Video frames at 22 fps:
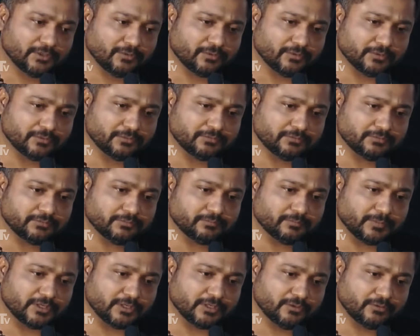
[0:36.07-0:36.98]
ஒரு
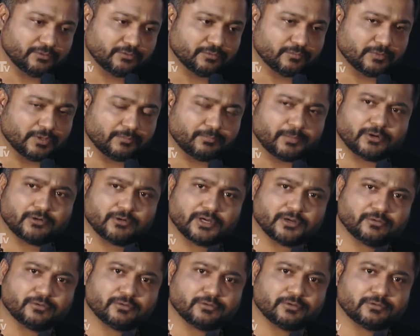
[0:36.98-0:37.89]
மகனுக்கும்
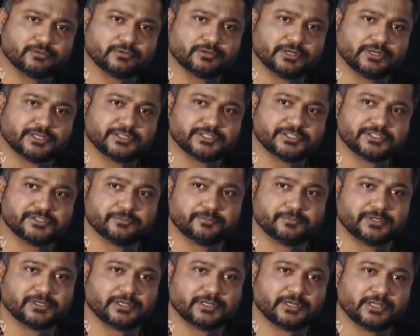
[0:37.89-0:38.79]
அப்பாவுக்கான ஒரு ஒரு
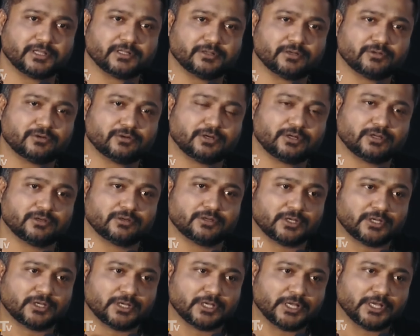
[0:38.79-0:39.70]
ரிலேஷன்ஷிப் இருக்கு இல்லையா அதில் உள்ள
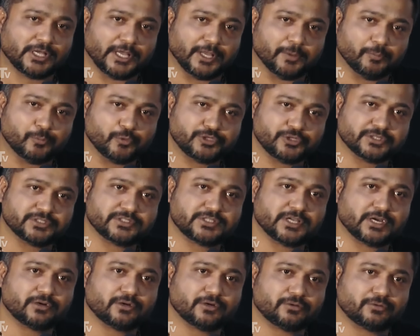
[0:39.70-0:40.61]
எமோஷன்ஸ்
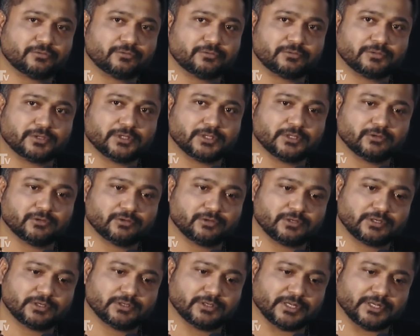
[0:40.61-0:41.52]
ஆகட்டும் அதில்
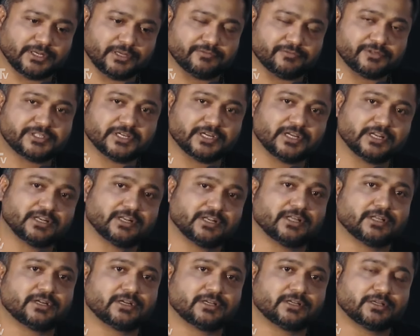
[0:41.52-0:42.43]
உள்ள நிறைய விஷயங்கள்
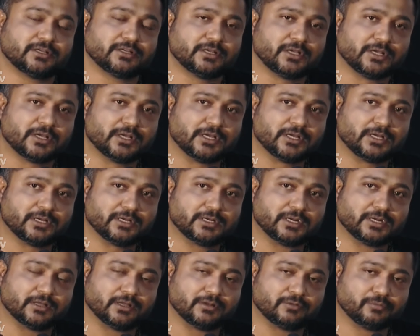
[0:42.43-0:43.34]
எல்லாம் இருக்குது
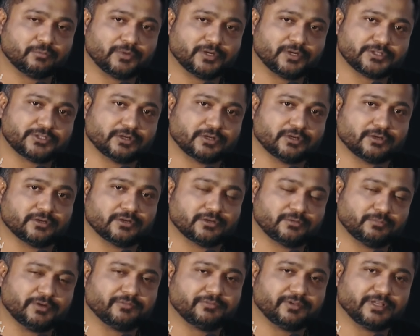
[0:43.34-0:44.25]
நான் ரொம்ப ஷ
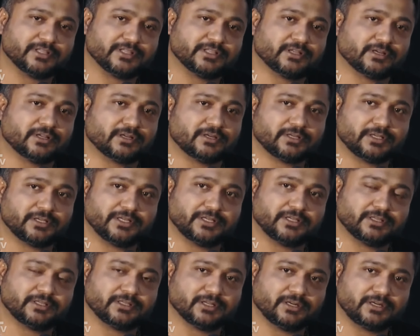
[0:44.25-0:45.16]
ரொம்ப வியந்தேன் நான்
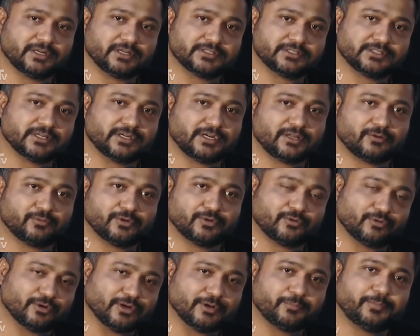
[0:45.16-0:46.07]
ஏய் தண்டா என்னடா
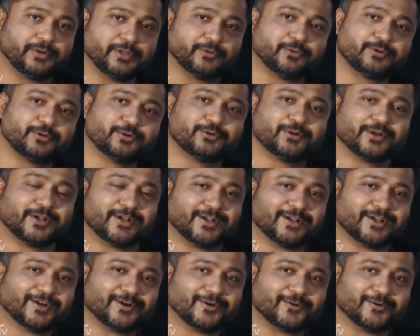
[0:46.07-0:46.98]
உனக்குள்ளே இப்படி ஒரு
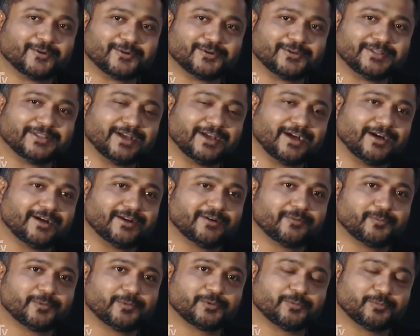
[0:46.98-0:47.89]
ஒரு இதாக
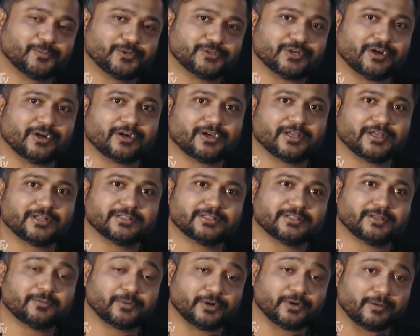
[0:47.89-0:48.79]
ஆகும்போது ரொம்ப ஷாக்காக
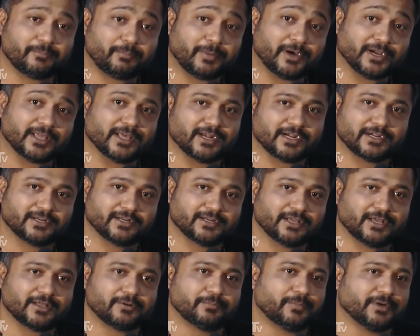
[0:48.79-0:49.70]
இருந்தது அப்புறம் அப்பா கேரக்டர்
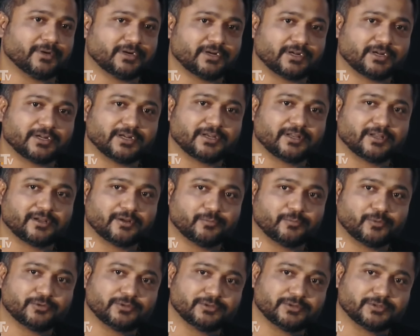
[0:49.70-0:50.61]
யார் பண்ணுறாங்கன்னு
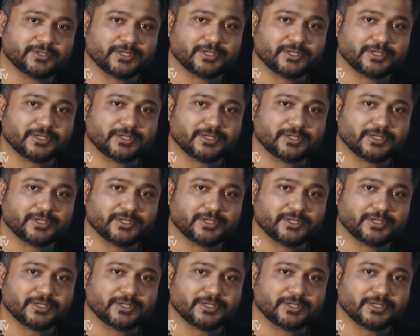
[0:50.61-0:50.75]
கேட்கும்போது